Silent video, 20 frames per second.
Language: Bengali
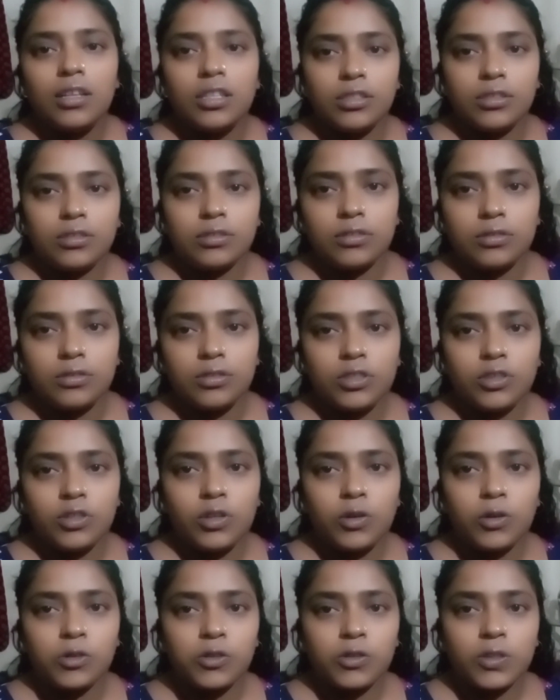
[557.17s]
তো ওই
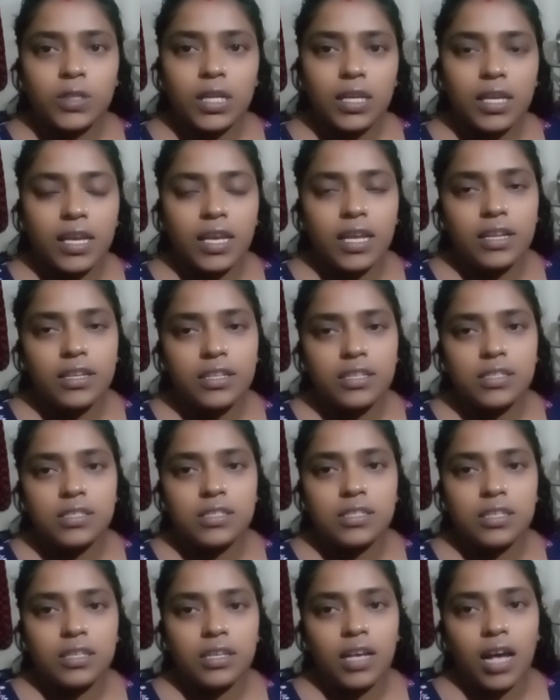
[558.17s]
জন্য ওষুধটা খেয়ে
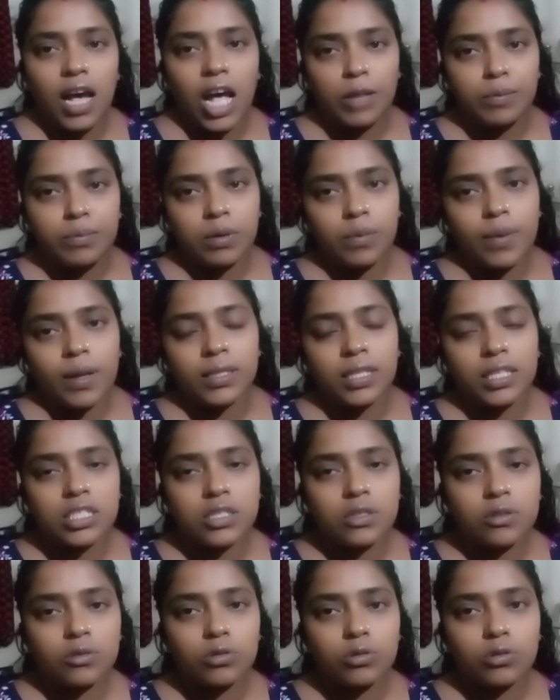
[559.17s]
নিচ্ছি গা হাত পা ব্যথা
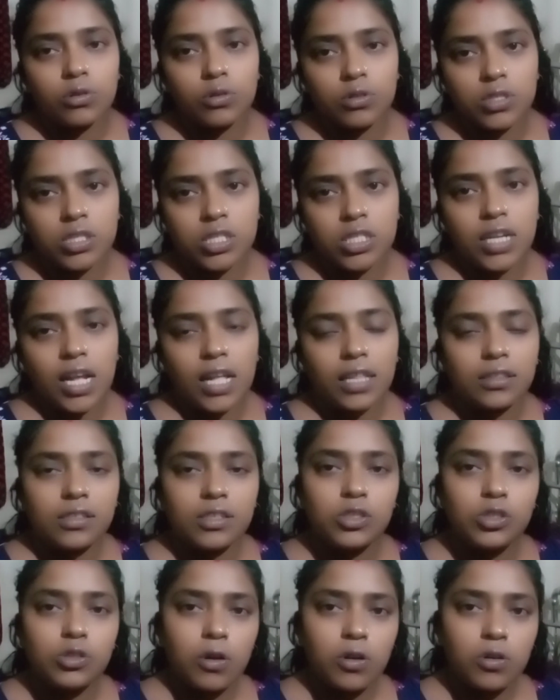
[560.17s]
যেহেতু করছে
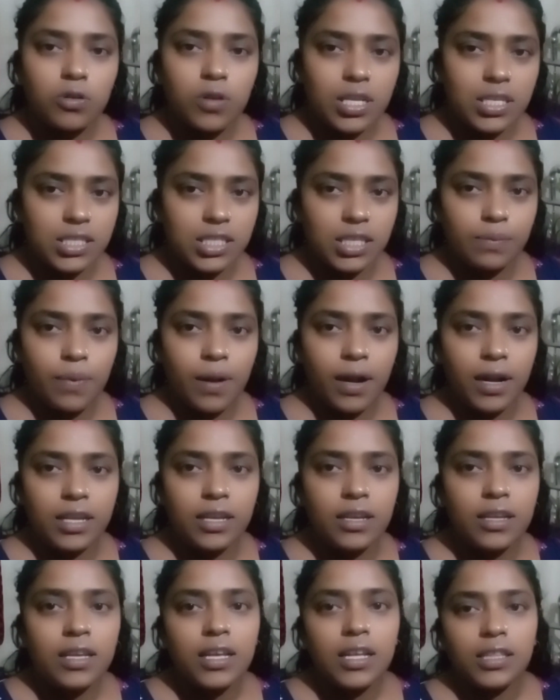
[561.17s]
রাত্রে জ্বরও আসতে
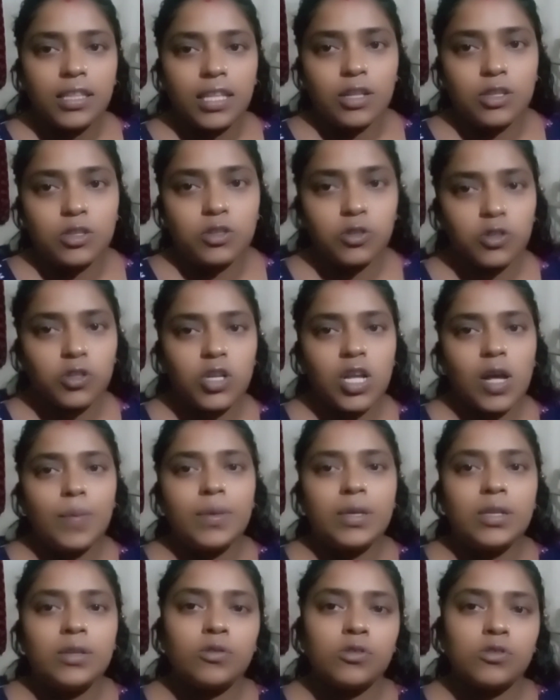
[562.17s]
পারে তার জন্য
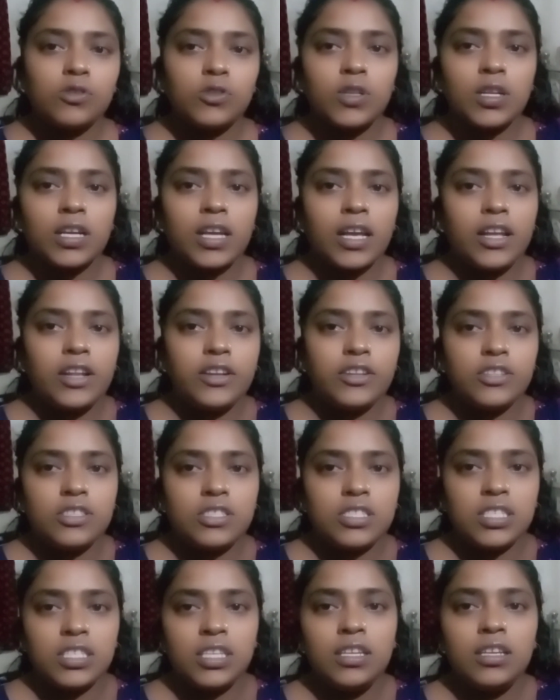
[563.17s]
আমি ওষুধটা খেয়ে
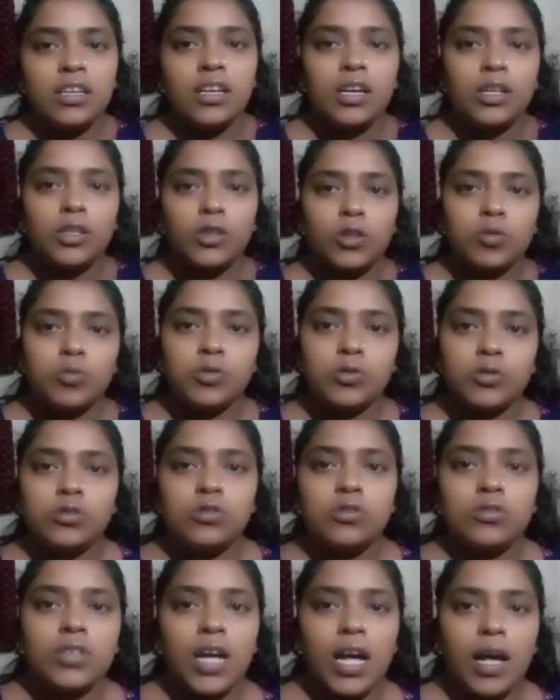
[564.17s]
নিচ্ছি তো
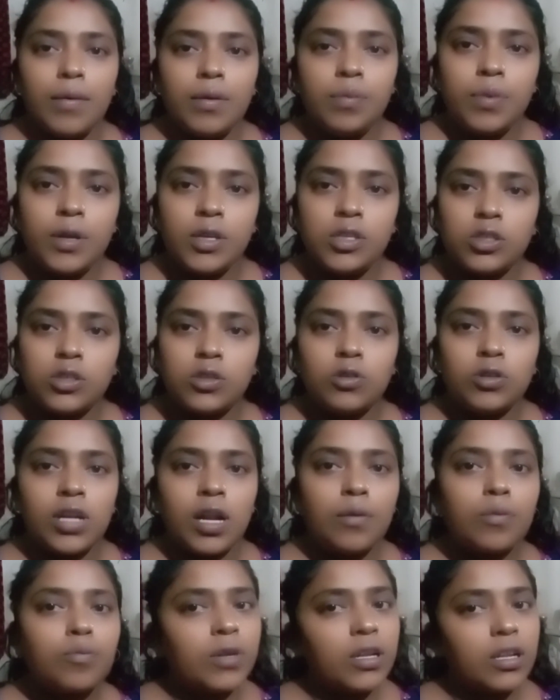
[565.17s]
বন্ধুরা আমি বেশিক্ষণ
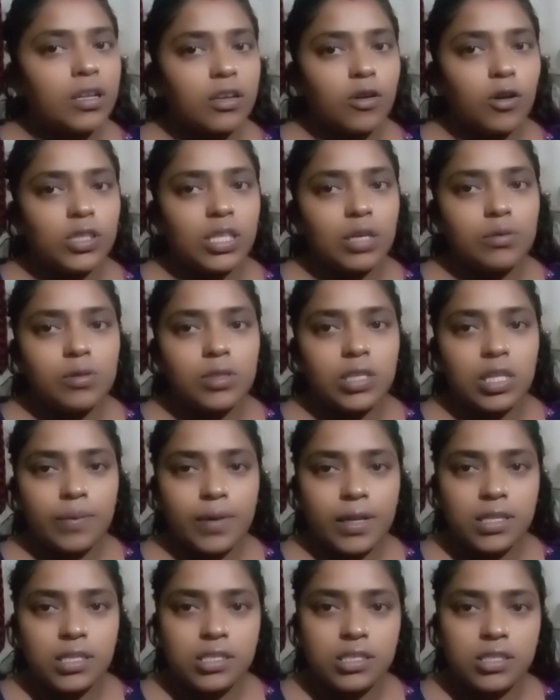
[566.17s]
আর মানে কথা বলতে
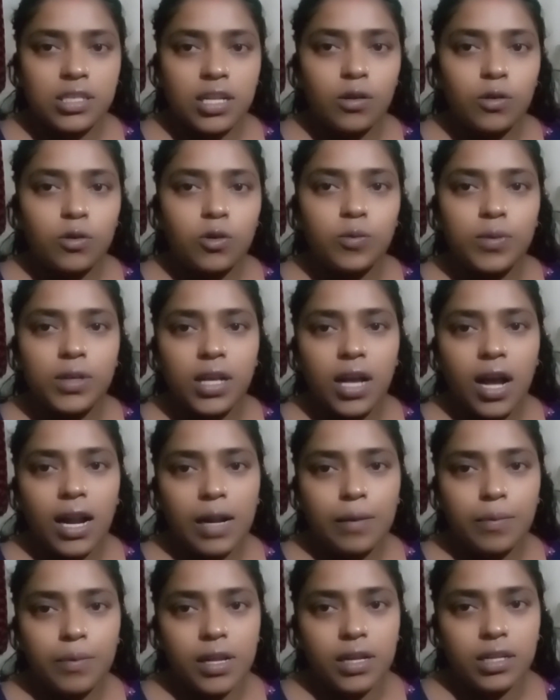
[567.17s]
পারছি না খুবই
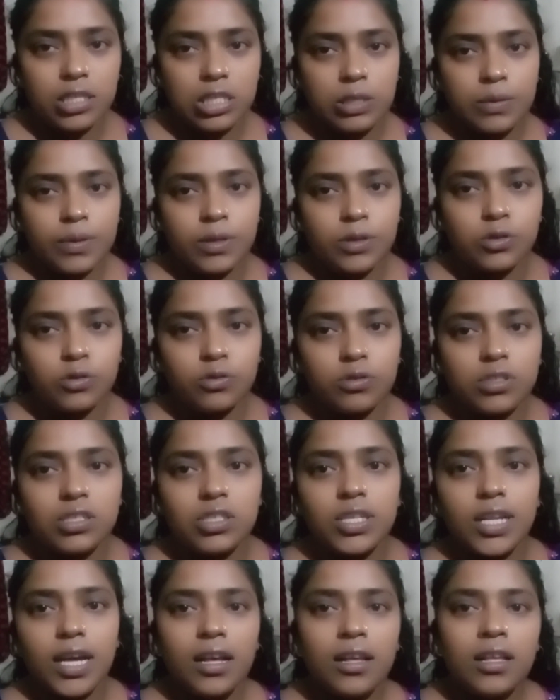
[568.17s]
খারাপ লাগছে মানে
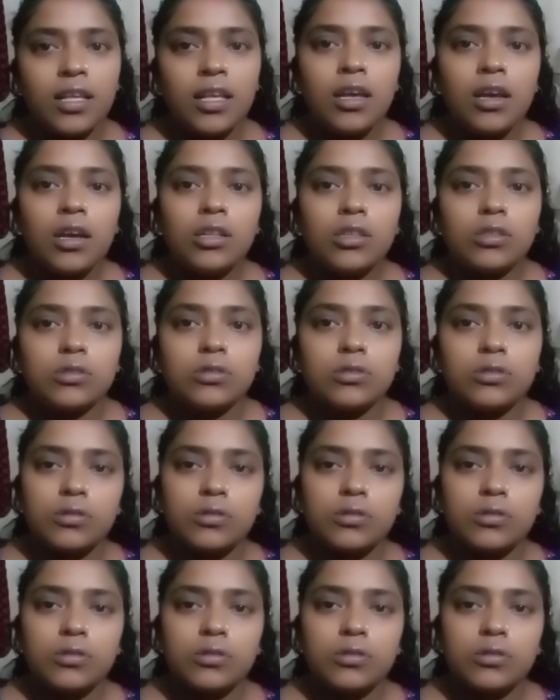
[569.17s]
শরীরটা তো